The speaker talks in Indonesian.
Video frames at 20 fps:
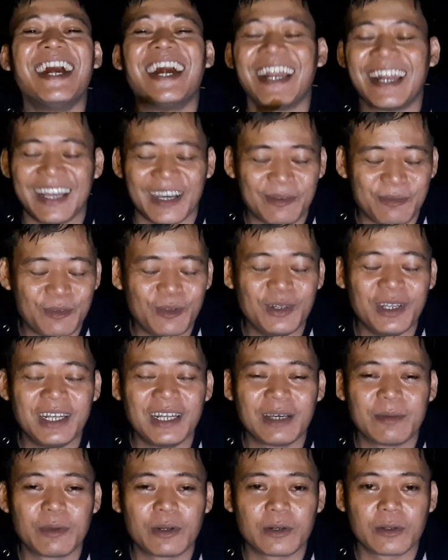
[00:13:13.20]

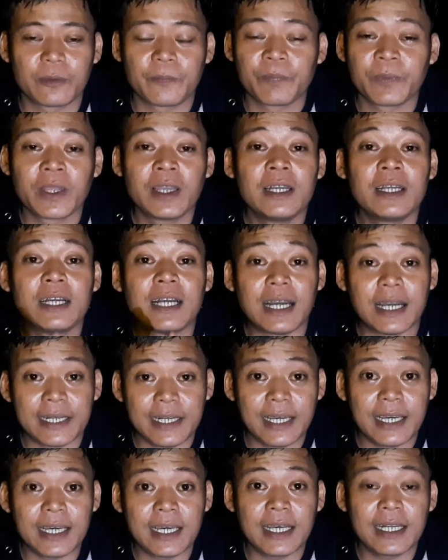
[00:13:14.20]
alhamdulillah bro nah,
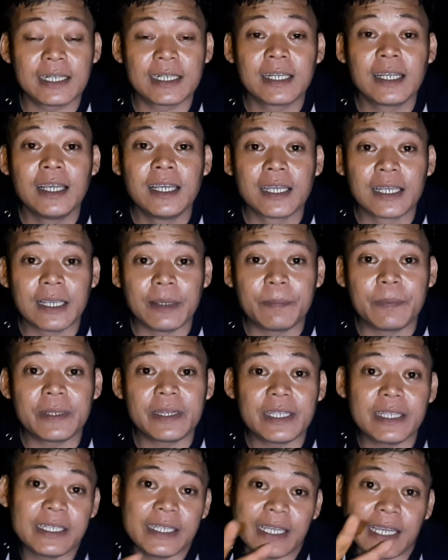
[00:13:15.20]
dan
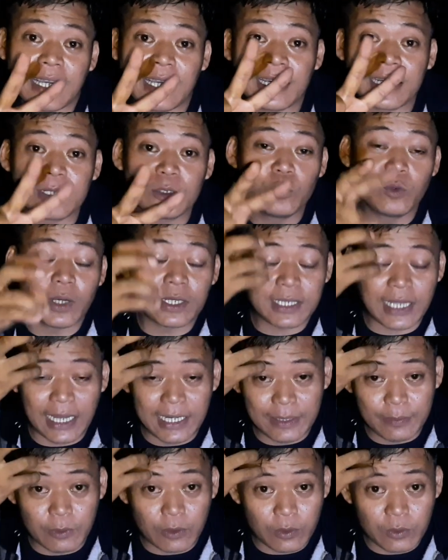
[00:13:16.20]
kepiting yang dua
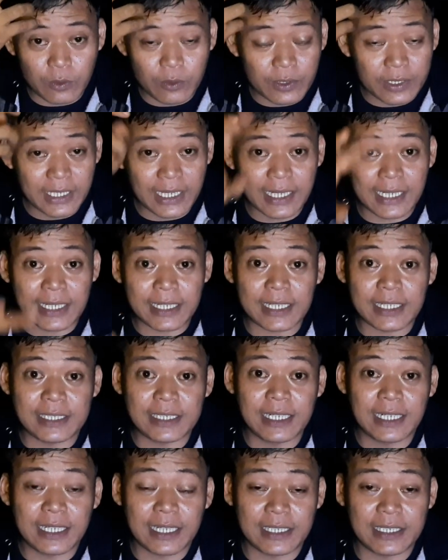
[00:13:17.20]
tadi broku yang
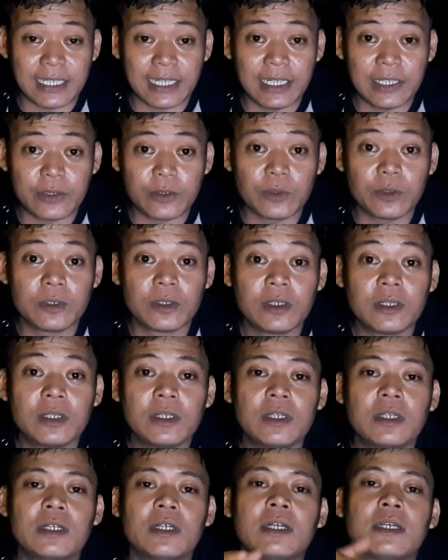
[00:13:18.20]
kecil-kecil itu
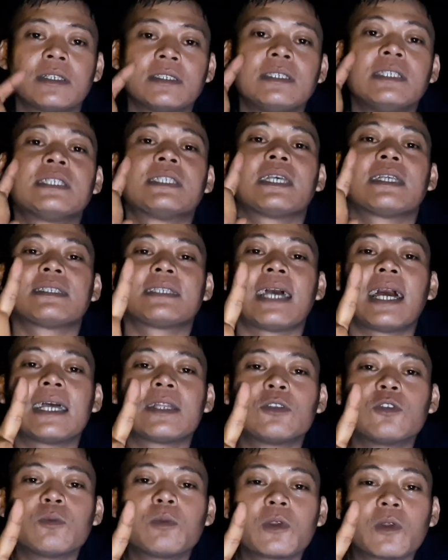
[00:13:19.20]
sisa
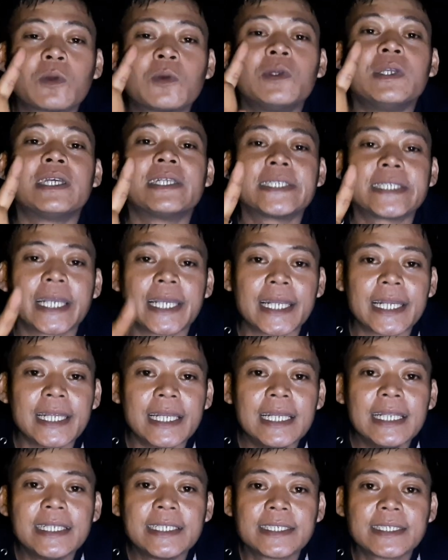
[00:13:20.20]
satu broku yang saya
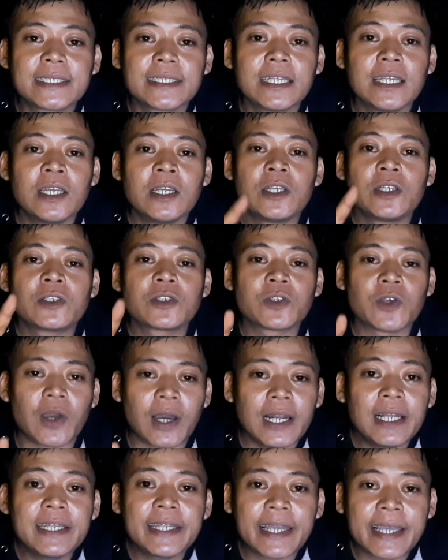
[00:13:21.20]
rilis
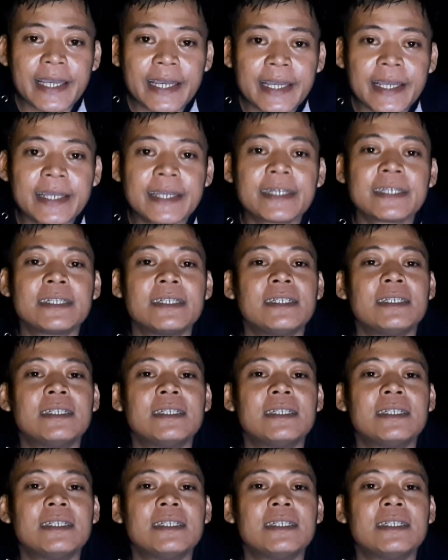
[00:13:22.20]
soalnya